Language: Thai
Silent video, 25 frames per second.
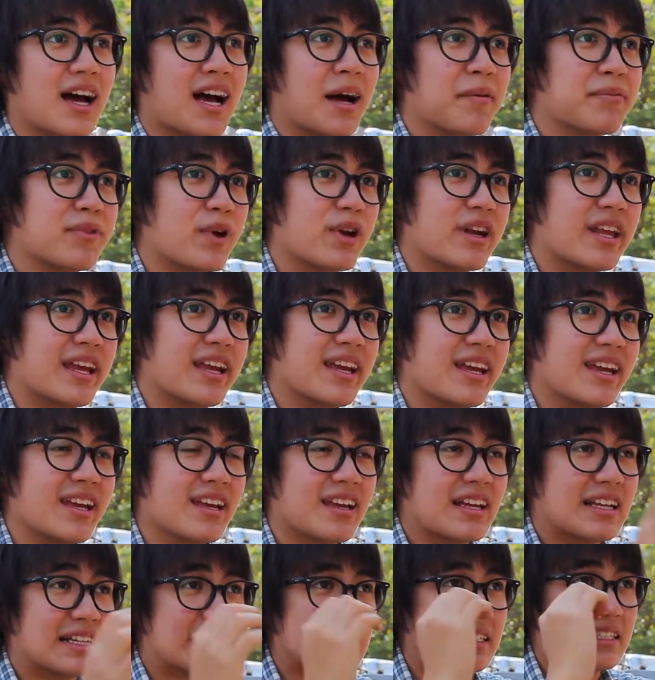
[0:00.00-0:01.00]
ครับ ตอนนี้
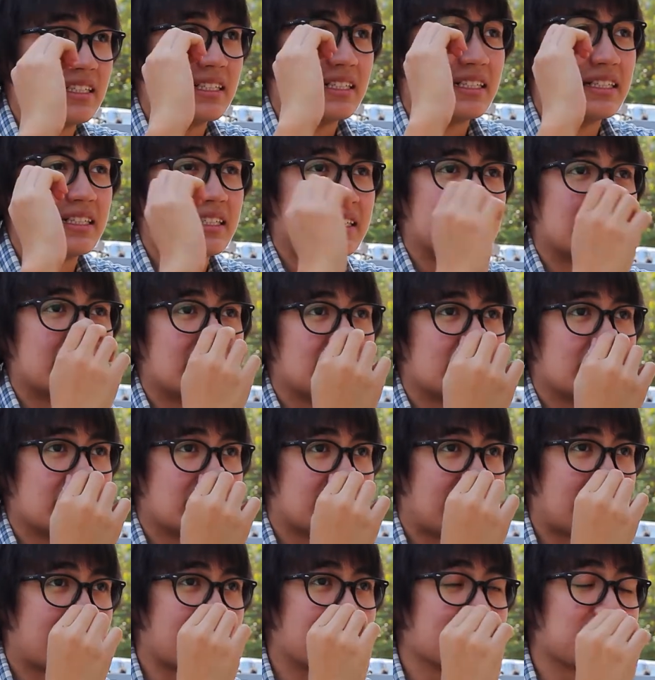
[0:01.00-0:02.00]

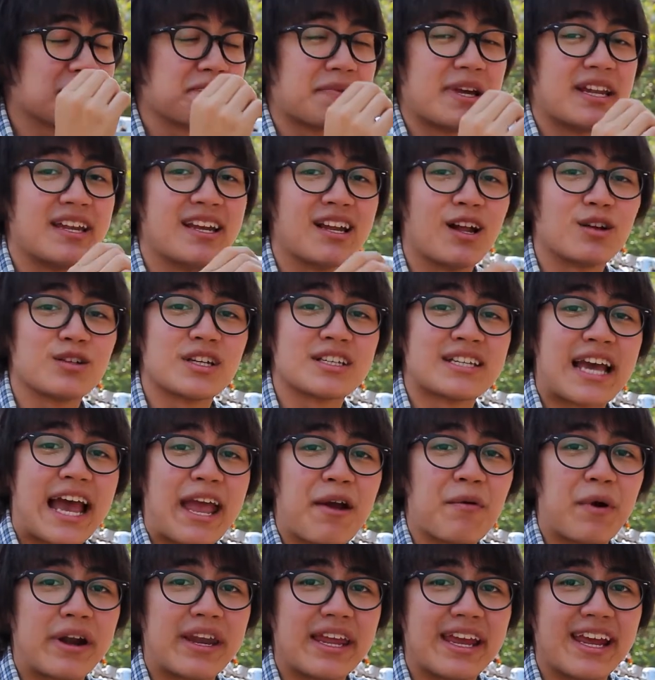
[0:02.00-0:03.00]
ชัตเตอร์สปีดที่เราจะใช้
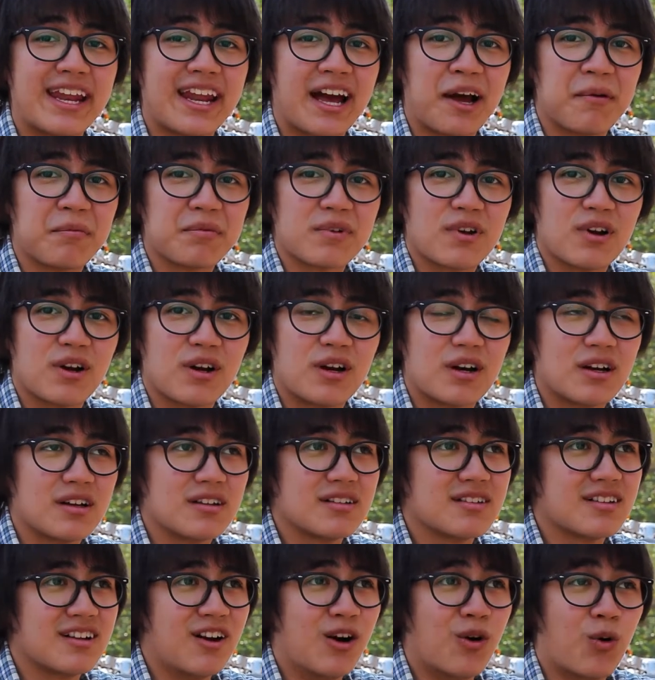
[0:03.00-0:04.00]
วันนี้นะครับ ก็
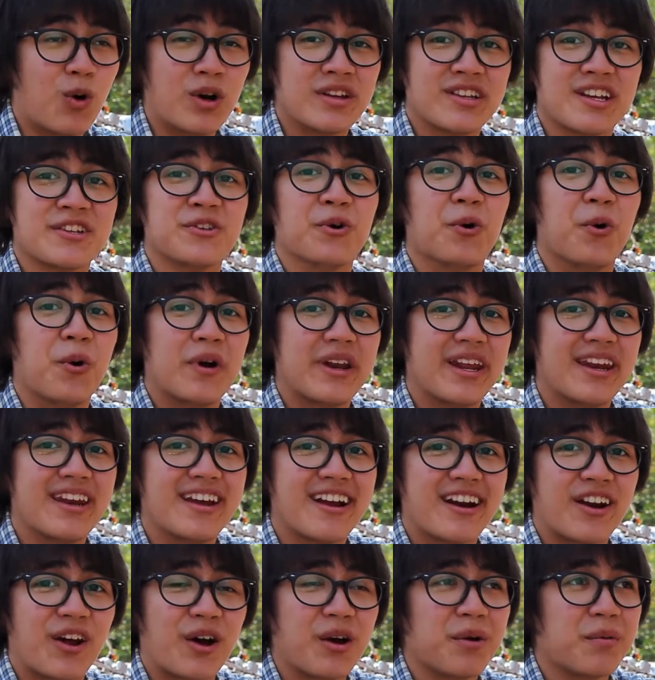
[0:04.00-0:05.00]
ควรจะสูงนิด
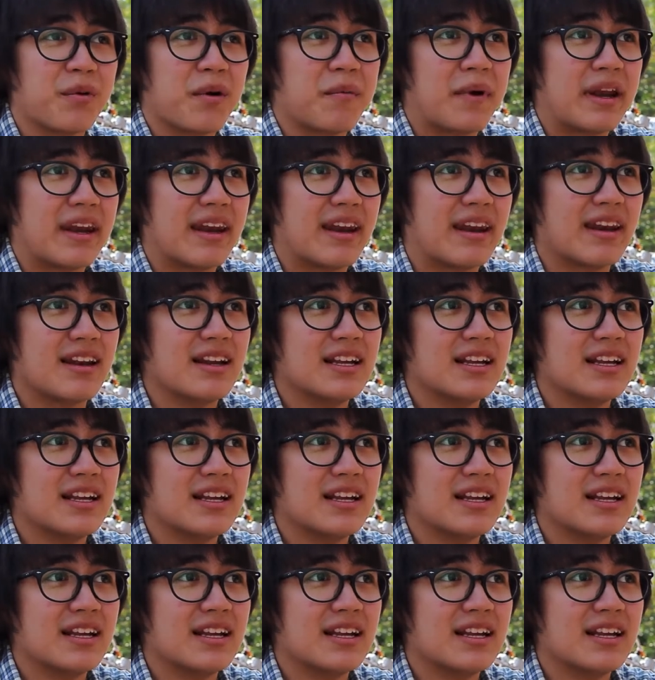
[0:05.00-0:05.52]
นึงเนาะ เพราะมัน